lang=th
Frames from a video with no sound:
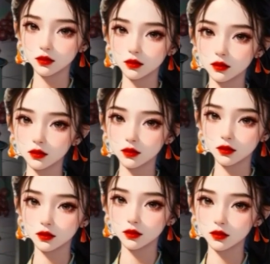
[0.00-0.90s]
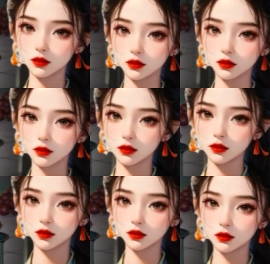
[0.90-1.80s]
บรรพบุรุษราชวงศ์ปู่หยา
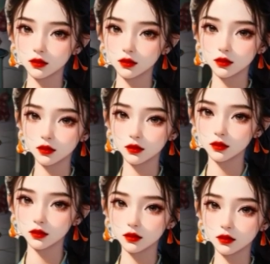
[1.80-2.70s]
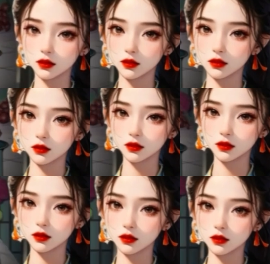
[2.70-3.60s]
งเซียนของข้าผู้นี้เป็นคนเช่นไร
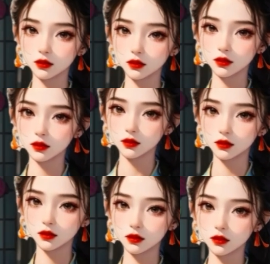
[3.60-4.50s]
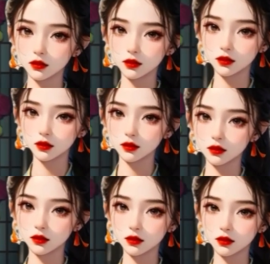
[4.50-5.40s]
มีนิสัยเยี่ยงไรข้าย่อม
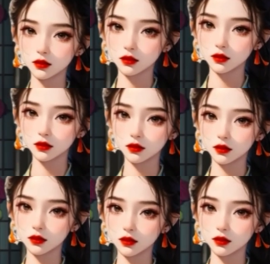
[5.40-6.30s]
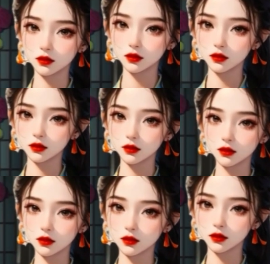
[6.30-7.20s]
รู้ดีกว่าผู้ใด ได้
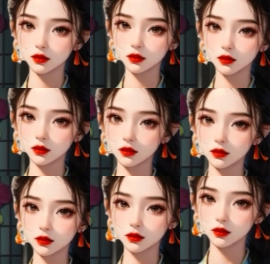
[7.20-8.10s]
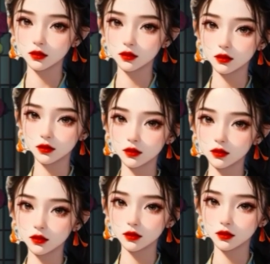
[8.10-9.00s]
ยินดังนั้น
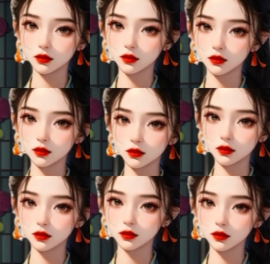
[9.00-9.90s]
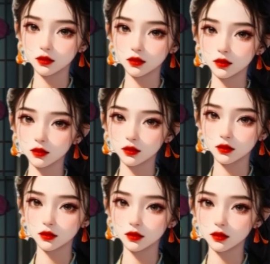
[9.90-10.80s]
เวินเซียเจ้าเป็
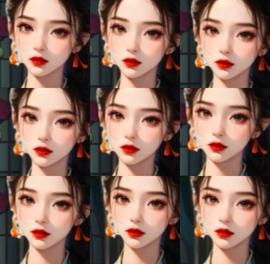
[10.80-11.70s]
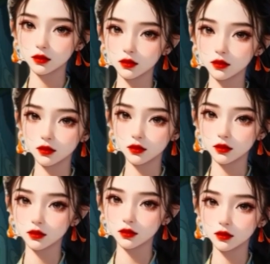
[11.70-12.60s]
นศิษย์นิกายกระบี่ส่วนของข้า
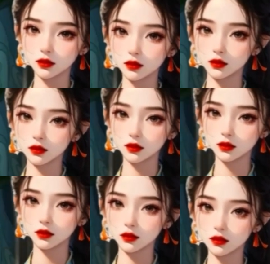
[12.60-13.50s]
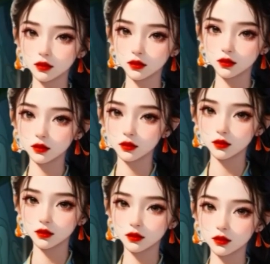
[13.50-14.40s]
ทั้งยังเป็นสายตรงเพียงคนเดีย
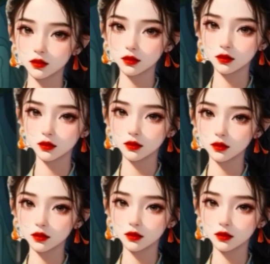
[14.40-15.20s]
วของศิษย์น้องหนิง